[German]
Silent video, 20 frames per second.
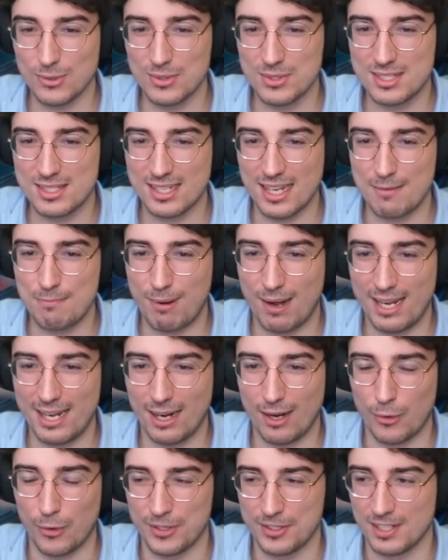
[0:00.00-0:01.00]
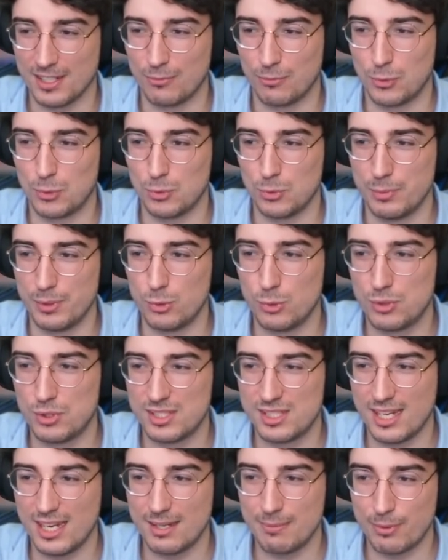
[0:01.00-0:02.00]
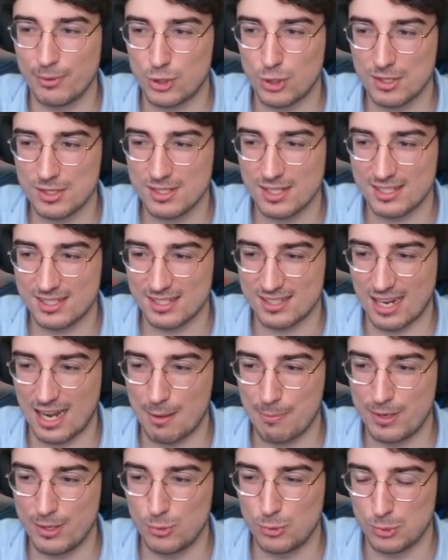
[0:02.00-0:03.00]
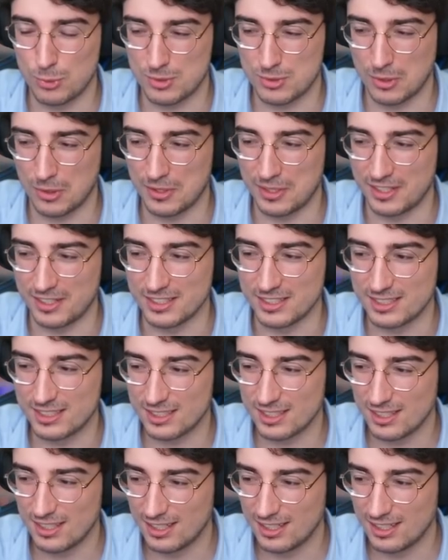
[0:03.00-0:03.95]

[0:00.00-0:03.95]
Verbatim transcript: uns deinen Play erläutern, wo du Minute 10 beschlossen hast, dass AP Nunus doch nicht ist?